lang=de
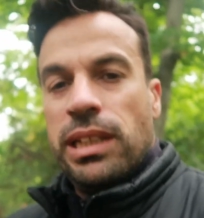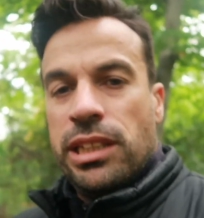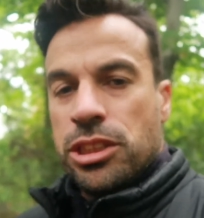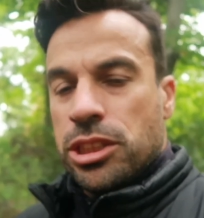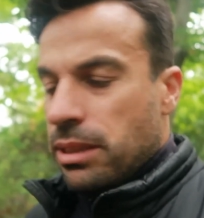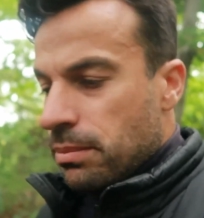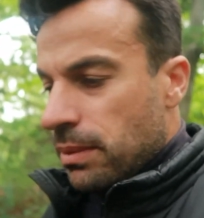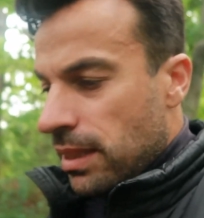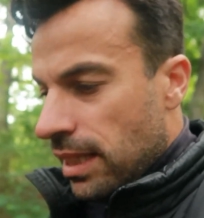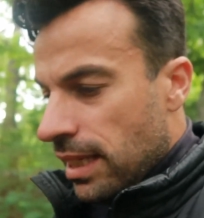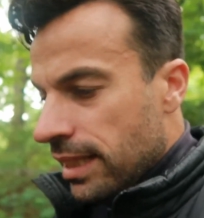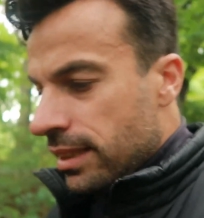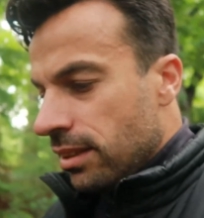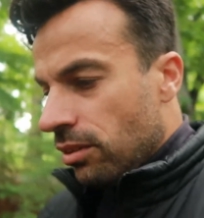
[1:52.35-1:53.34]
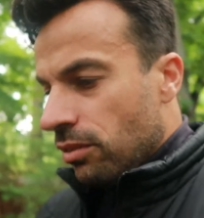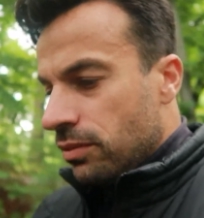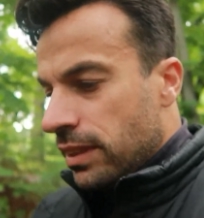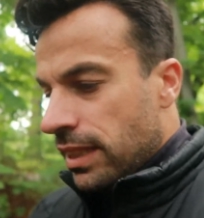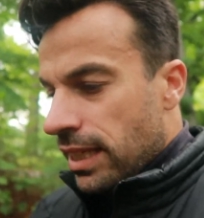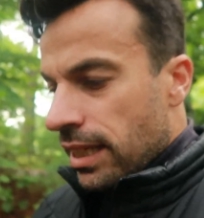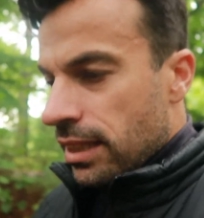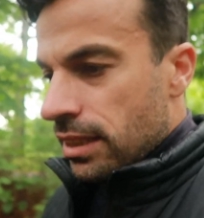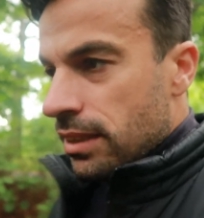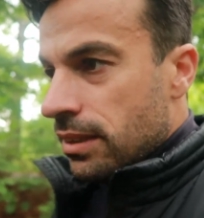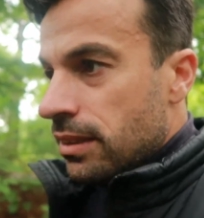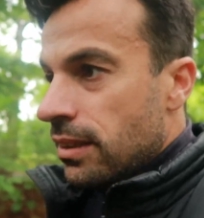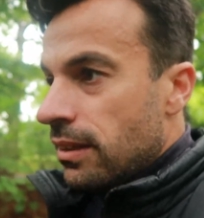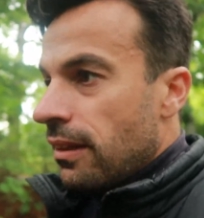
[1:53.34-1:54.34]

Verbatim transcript: ich schick mal einen auf die Erde,